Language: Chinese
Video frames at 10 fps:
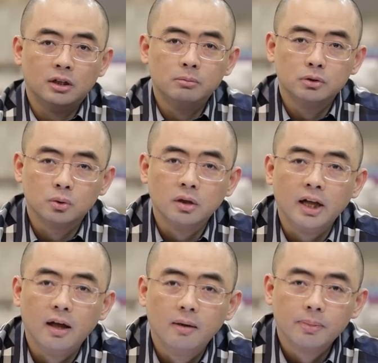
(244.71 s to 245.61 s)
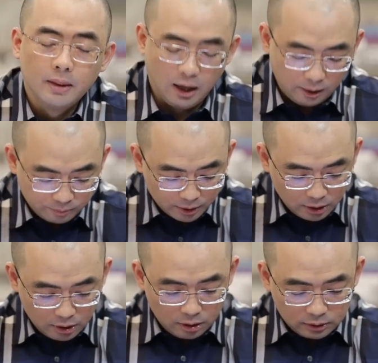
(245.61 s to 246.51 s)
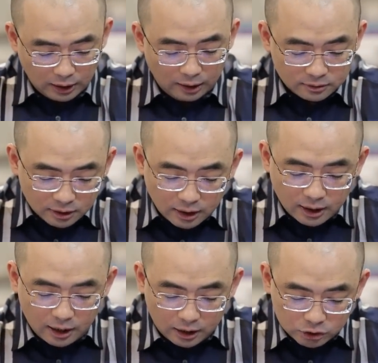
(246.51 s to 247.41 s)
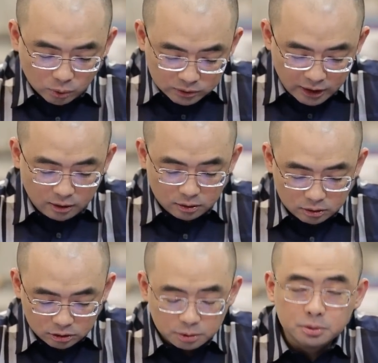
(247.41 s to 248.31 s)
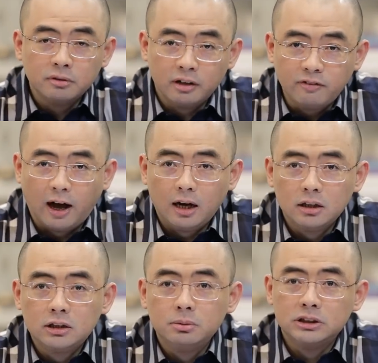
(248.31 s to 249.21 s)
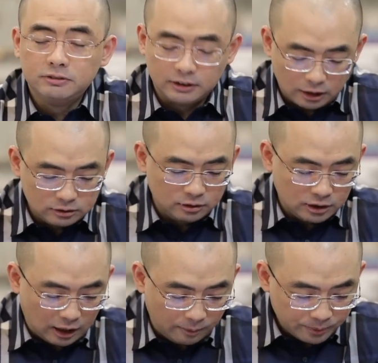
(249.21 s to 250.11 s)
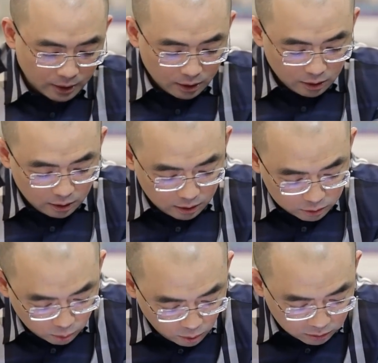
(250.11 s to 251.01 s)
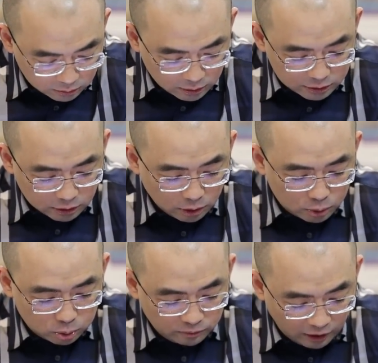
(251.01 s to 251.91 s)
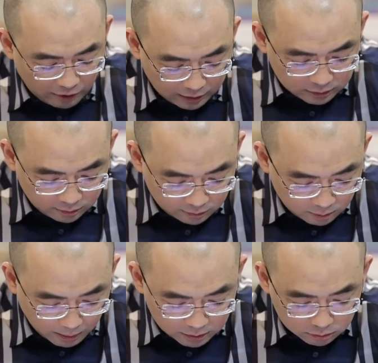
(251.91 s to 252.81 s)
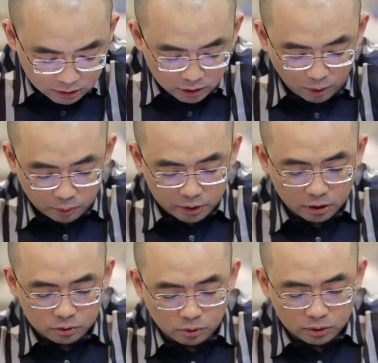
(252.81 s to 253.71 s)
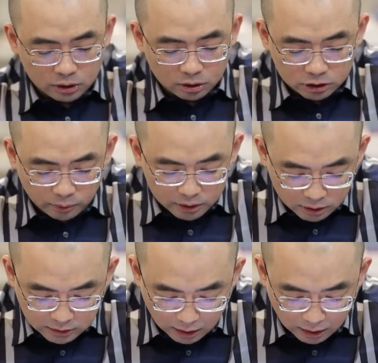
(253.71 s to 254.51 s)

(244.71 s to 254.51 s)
得他们是同性恋啊。那咱先来看啊，首先是不是违法？是不是侵犯他人隐私这样啊？中国的这个《行政处罚法》第四十八条第一款规定，具有一定社会影